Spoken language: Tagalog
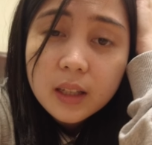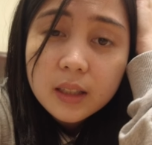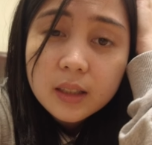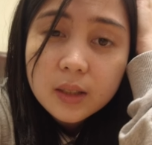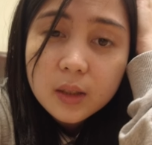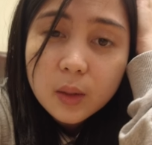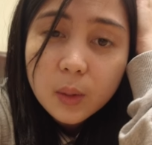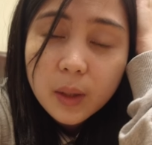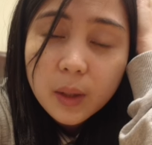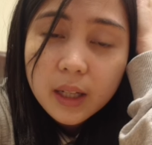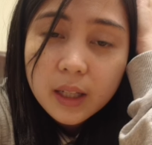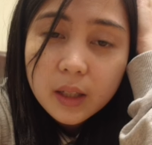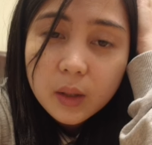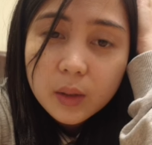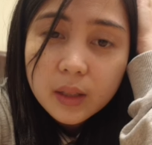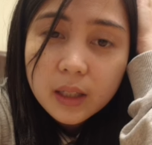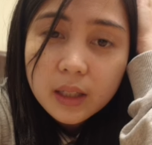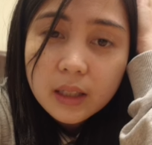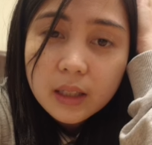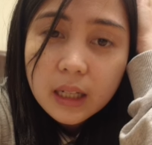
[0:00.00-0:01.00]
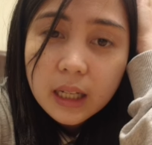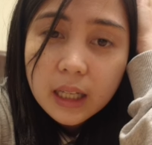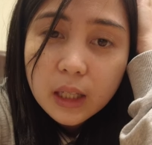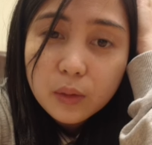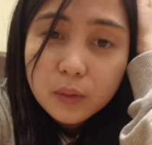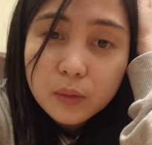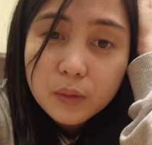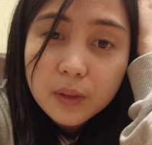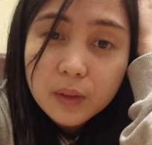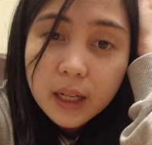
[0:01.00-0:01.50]
So, ayun,
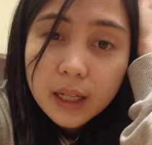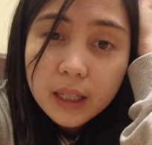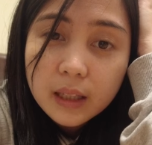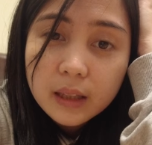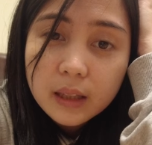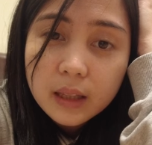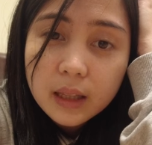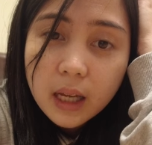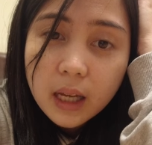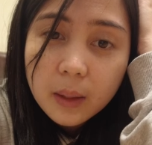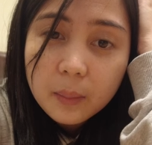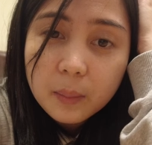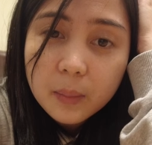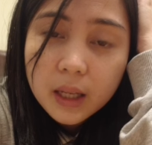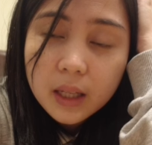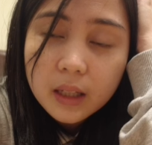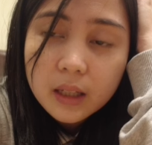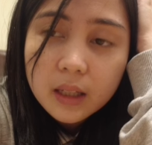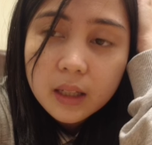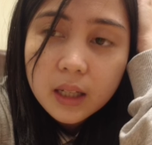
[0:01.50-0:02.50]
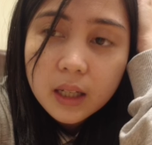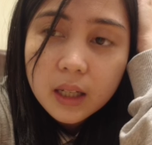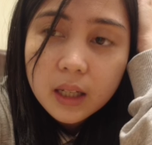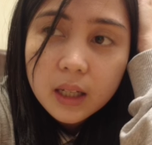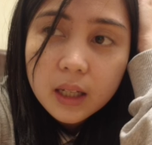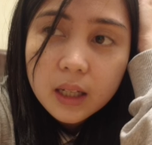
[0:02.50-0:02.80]
na-delay yung flight namin.